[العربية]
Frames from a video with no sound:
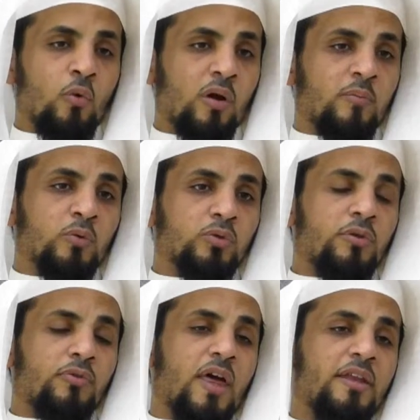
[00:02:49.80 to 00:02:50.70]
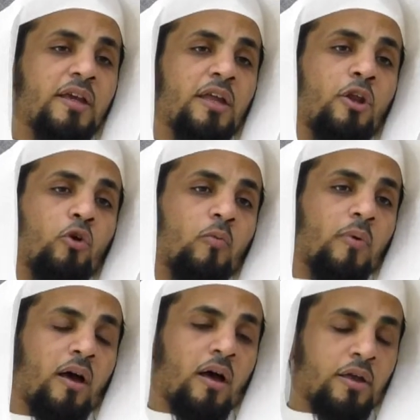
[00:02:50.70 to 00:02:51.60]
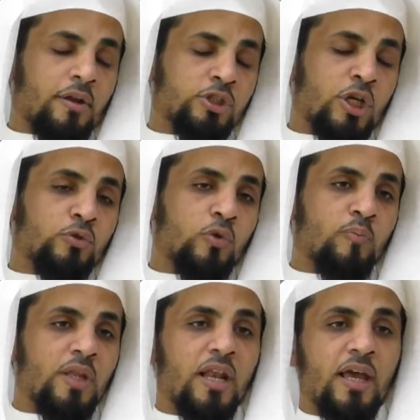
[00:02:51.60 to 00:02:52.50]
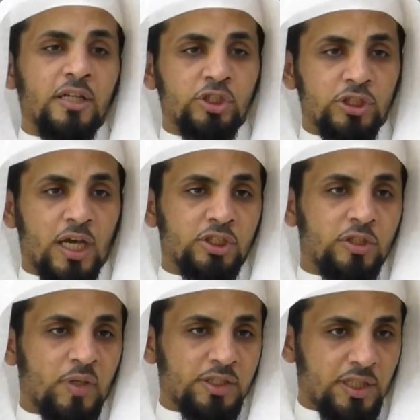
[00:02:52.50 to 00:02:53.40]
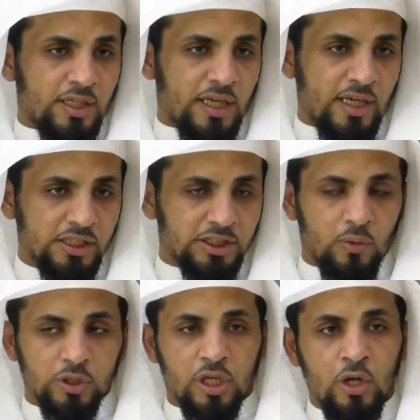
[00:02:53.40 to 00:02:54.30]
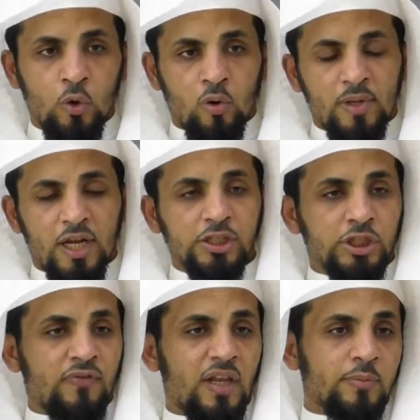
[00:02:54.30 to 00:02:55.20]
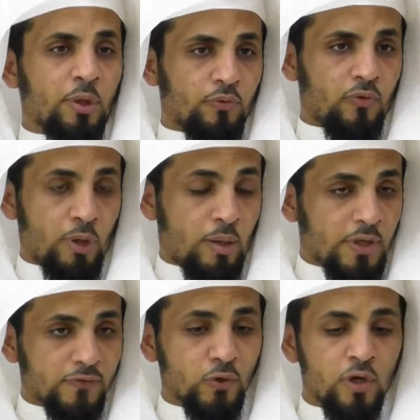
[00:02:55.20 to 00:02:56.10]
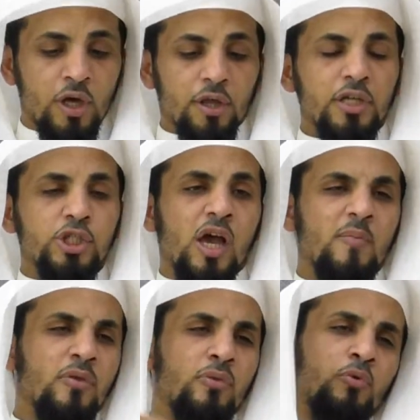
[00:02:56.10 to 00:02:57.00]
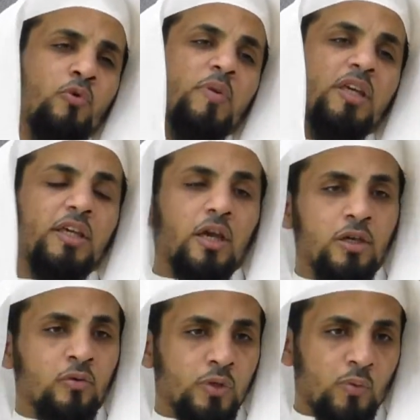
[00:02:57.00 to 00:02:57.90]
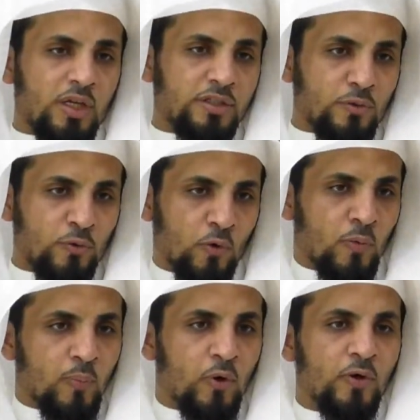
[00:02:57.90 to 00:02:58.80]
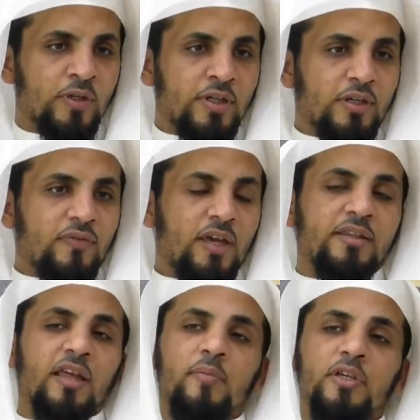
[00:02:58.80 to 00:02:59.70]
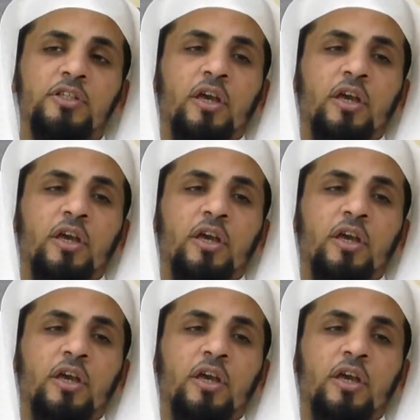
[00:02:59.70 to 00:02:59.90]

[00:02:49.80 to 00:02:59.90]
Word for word: والموطن الثاني أنكم رجعتم من الحج حج بيت الله عز وجل ومن حج فلم يرفث ولم يفسق رجع من ذنوبه كيوم ولدته أمه فإذا به